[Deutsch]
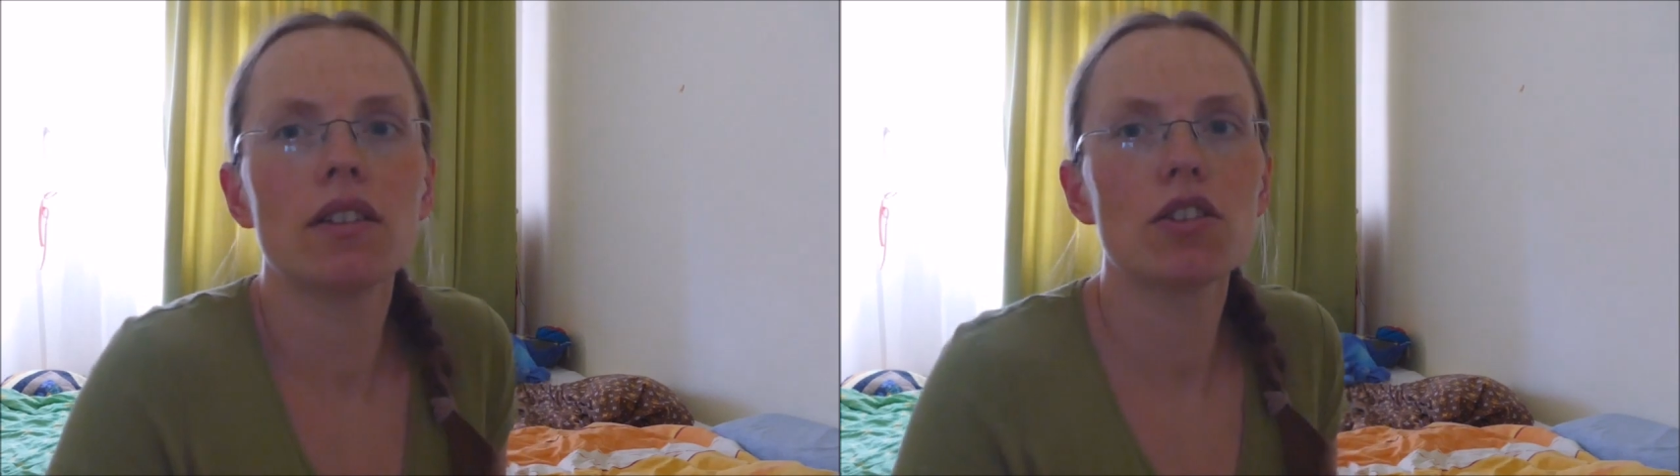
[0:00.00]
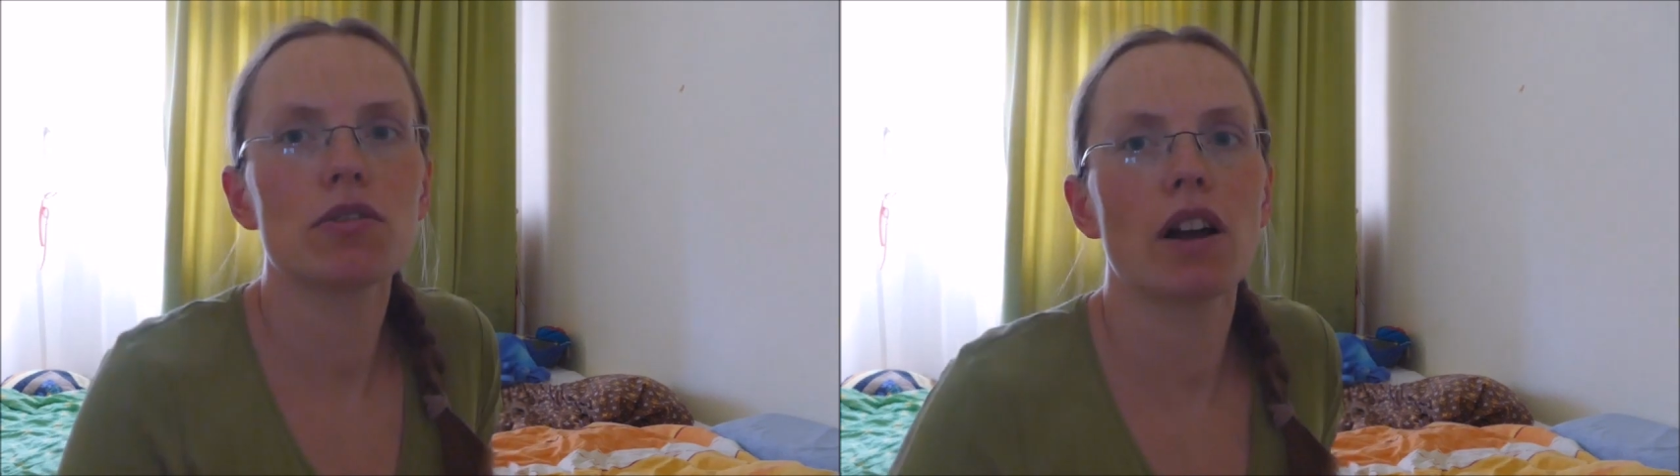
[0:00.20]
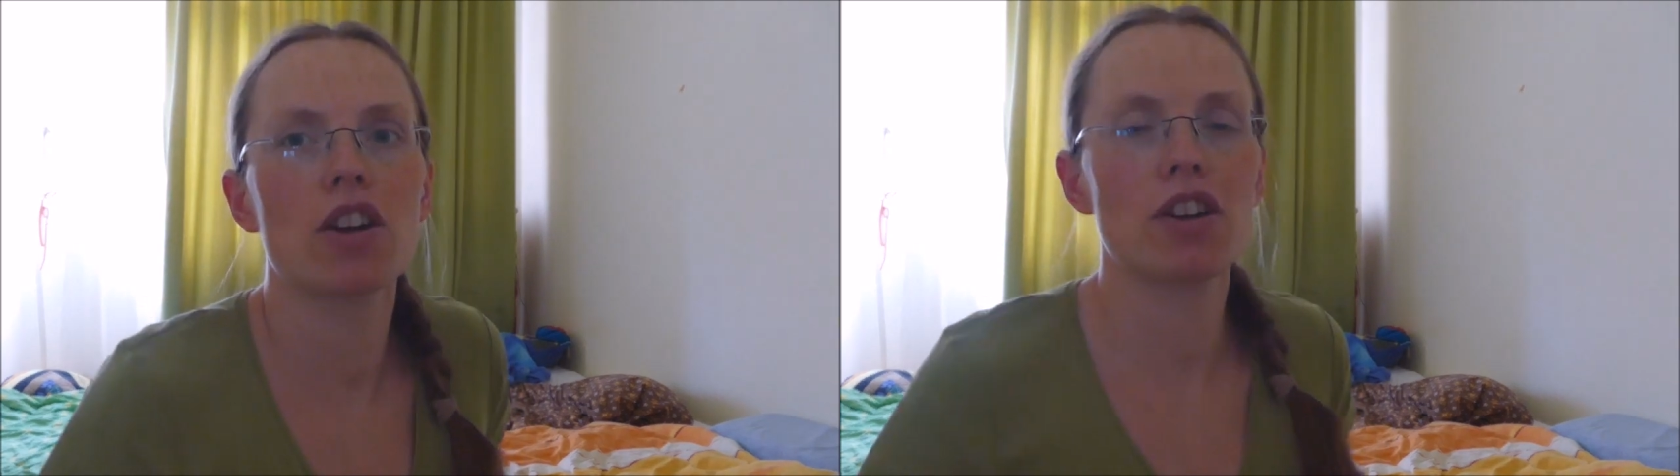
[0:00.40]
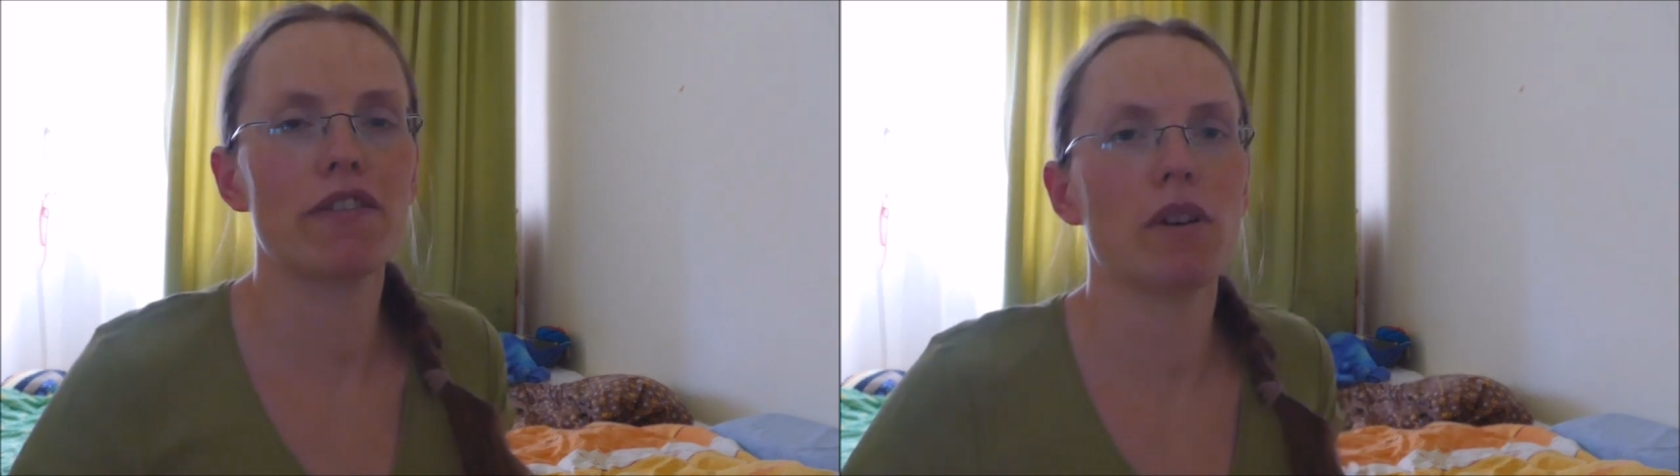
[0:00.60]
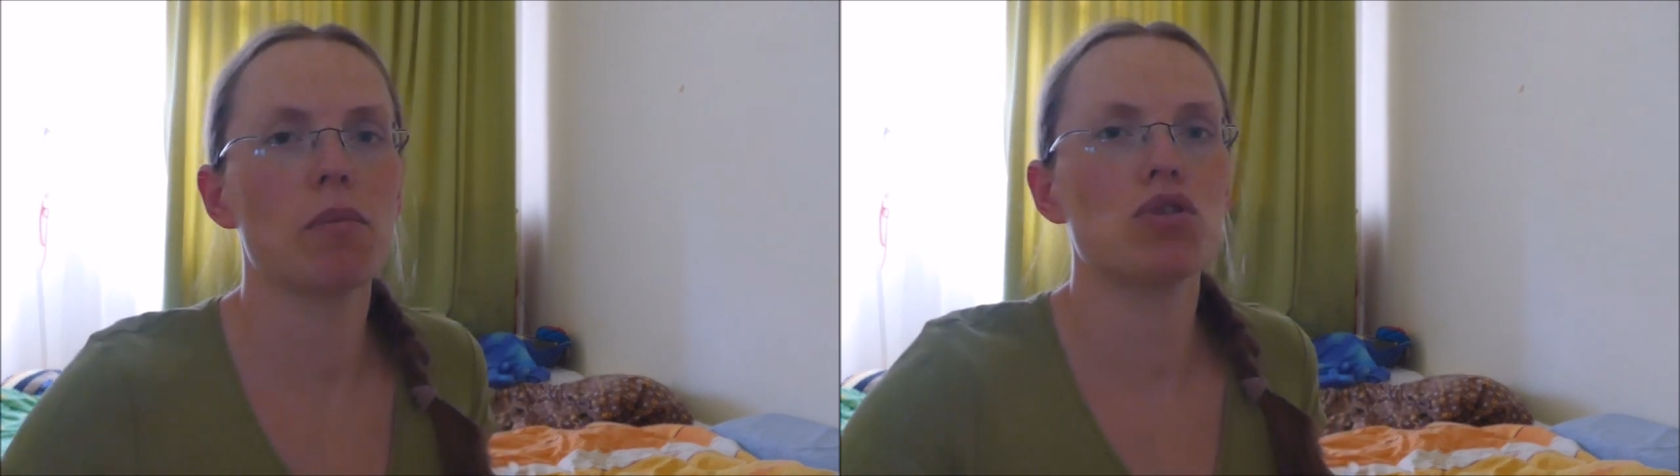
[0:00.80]

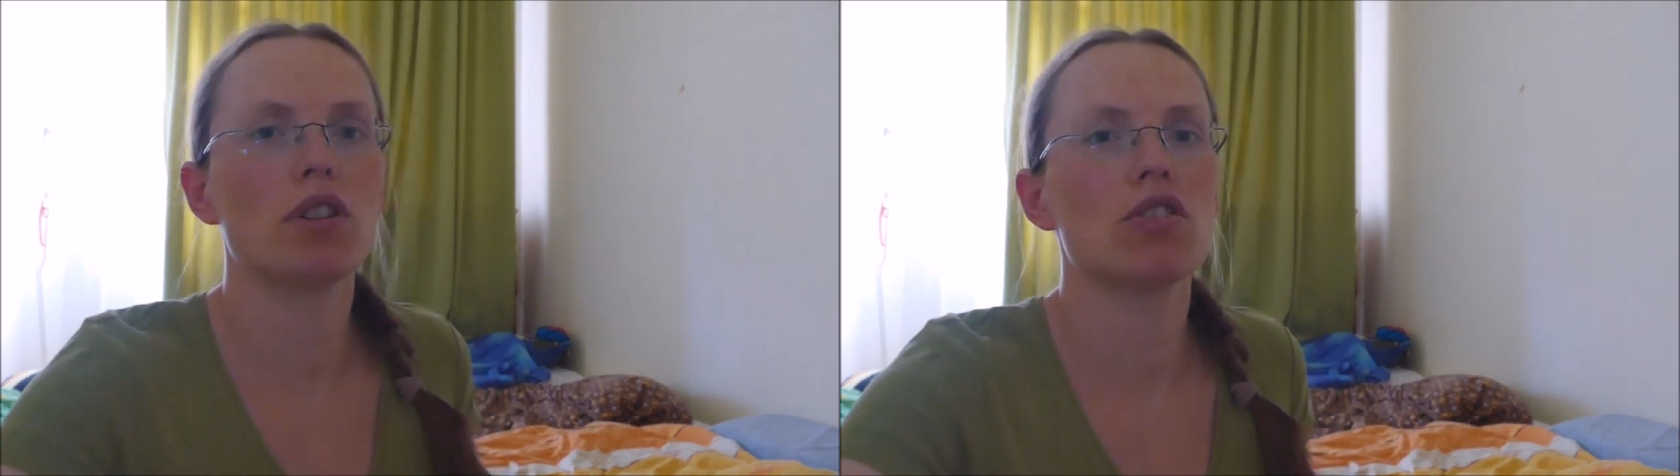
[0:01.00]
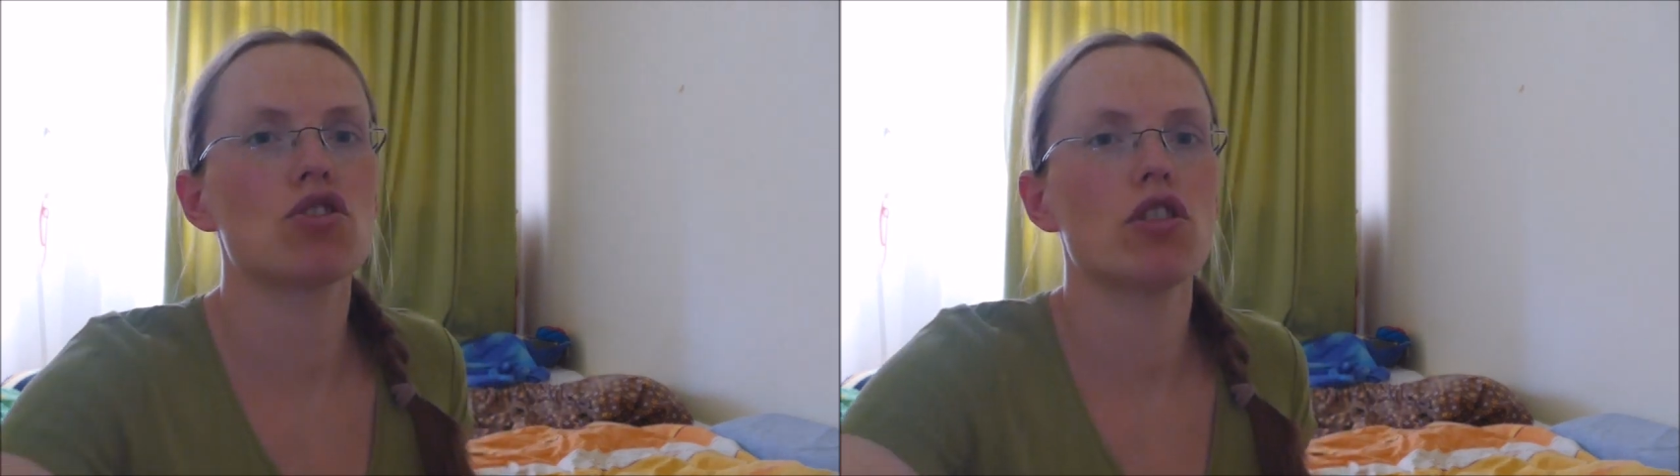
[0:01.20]
Schwangerschaft war bis zuletzt